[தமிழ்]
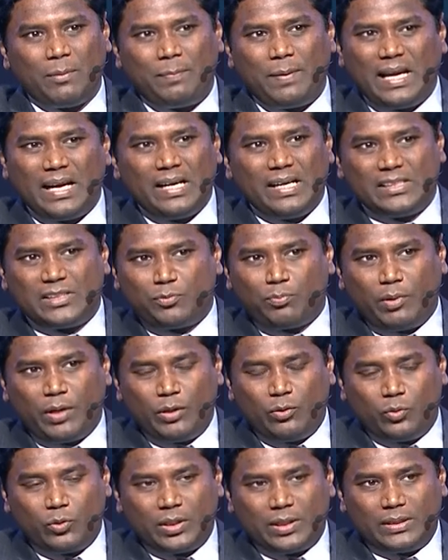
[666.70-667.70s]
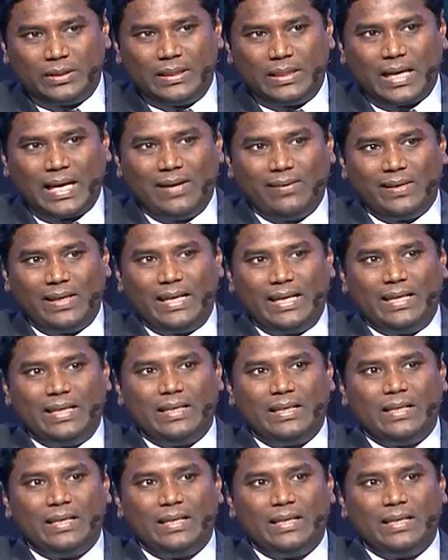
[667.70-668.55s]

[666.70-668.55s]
நம்மளை பேரலைஸ் பண்ணி விட்டுருது இந்த கவலை